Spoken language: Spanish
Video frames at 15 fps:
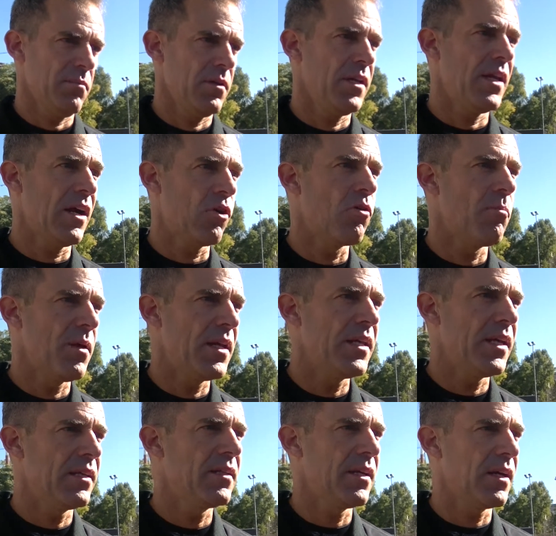era
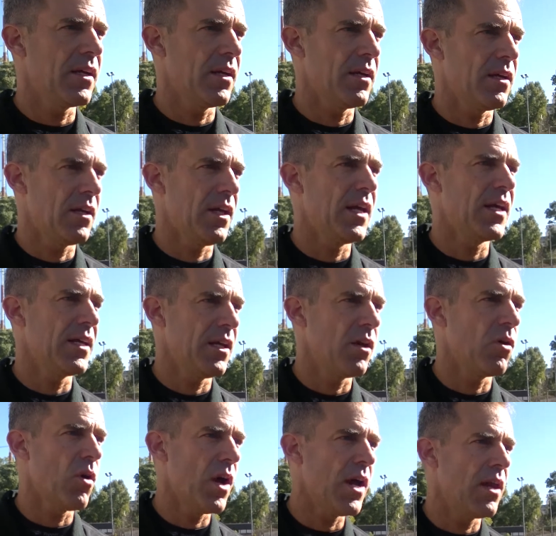conveniente que
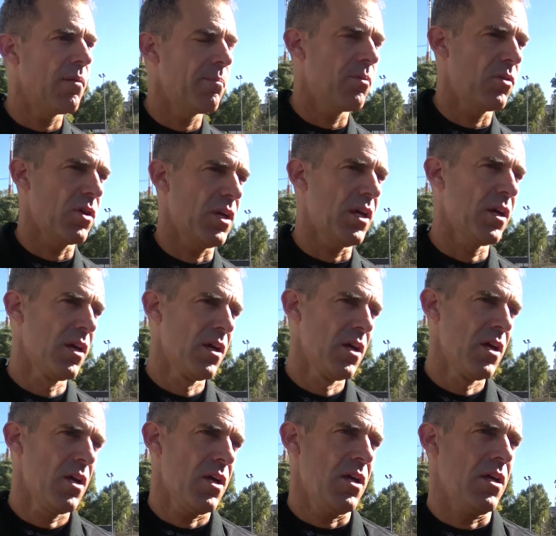elegirlo a él, porque
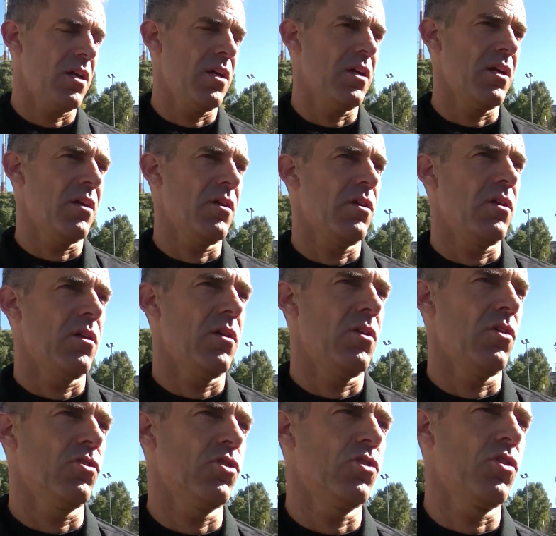
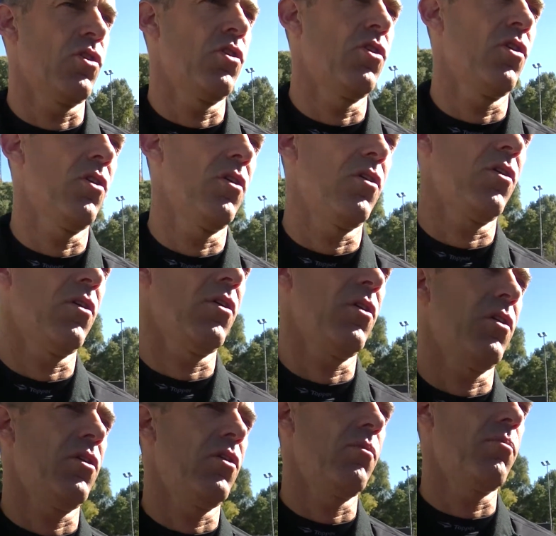nosotros no,
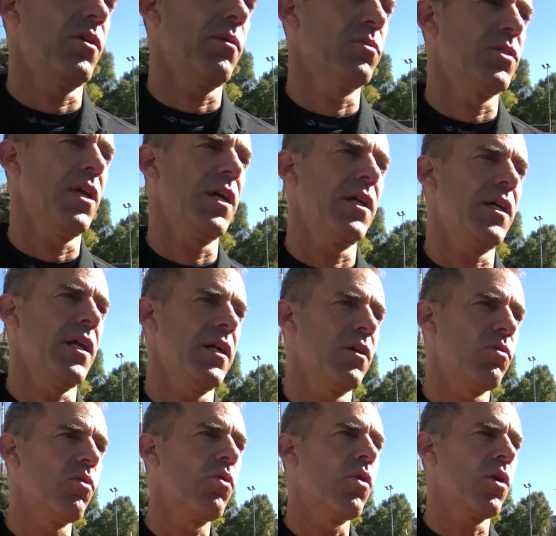no podíamos elegir a
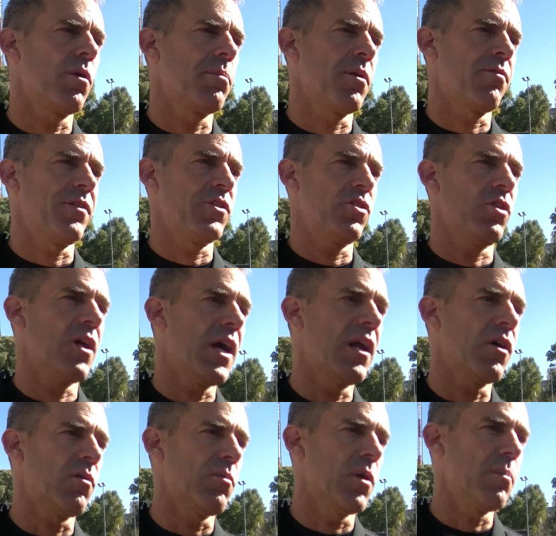ningún jugador
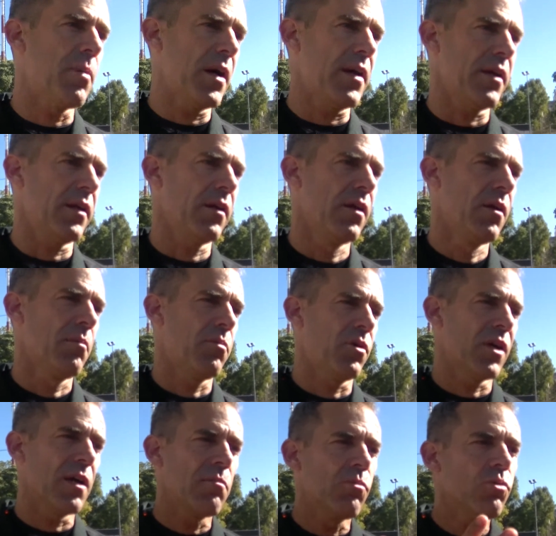profesional como sparring
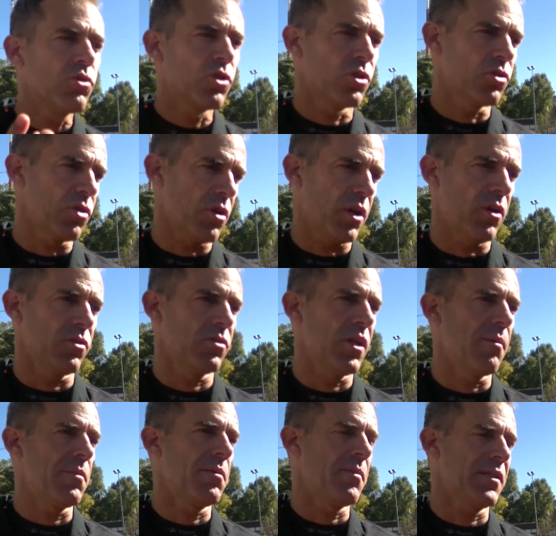porque hay muchos torneos
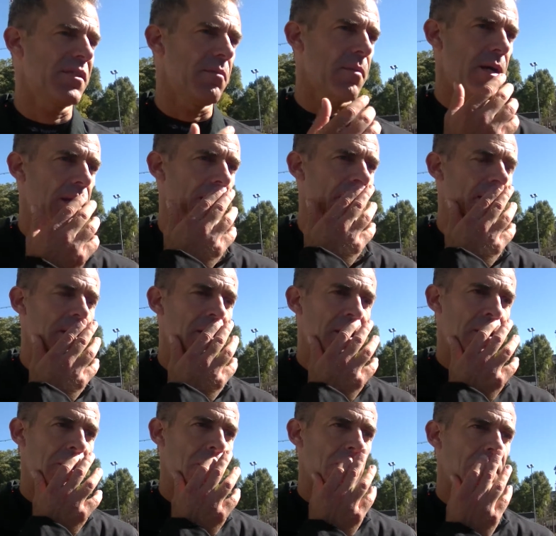la misma semana.
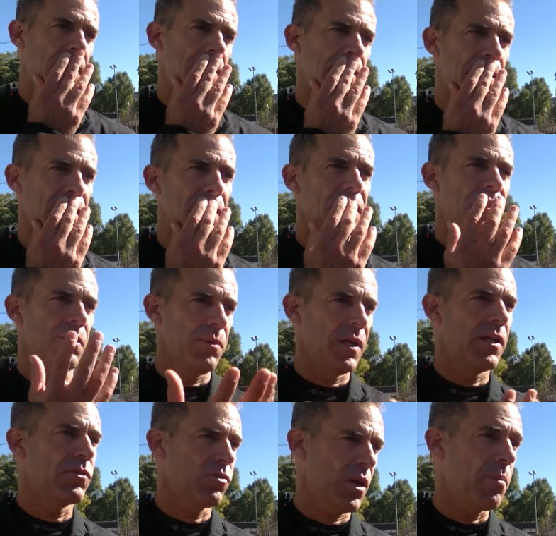Entonces, si
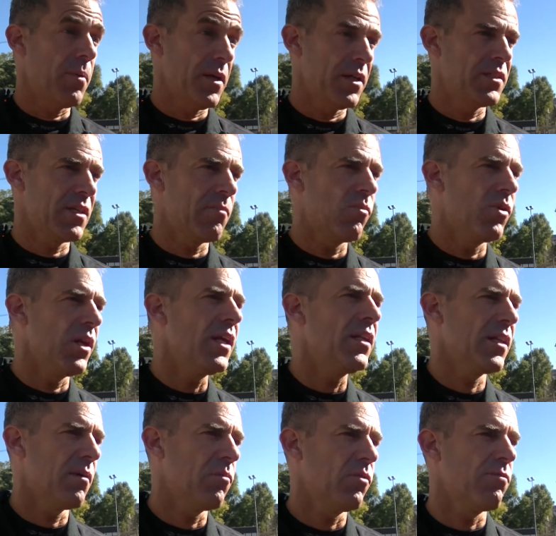bien es una experiencia muy
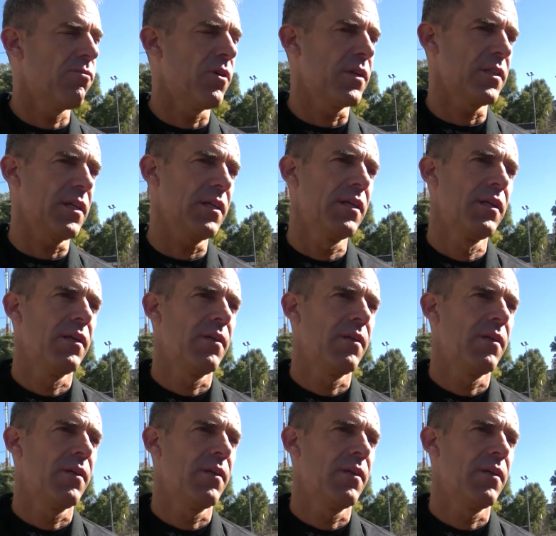linda, muy fuerte,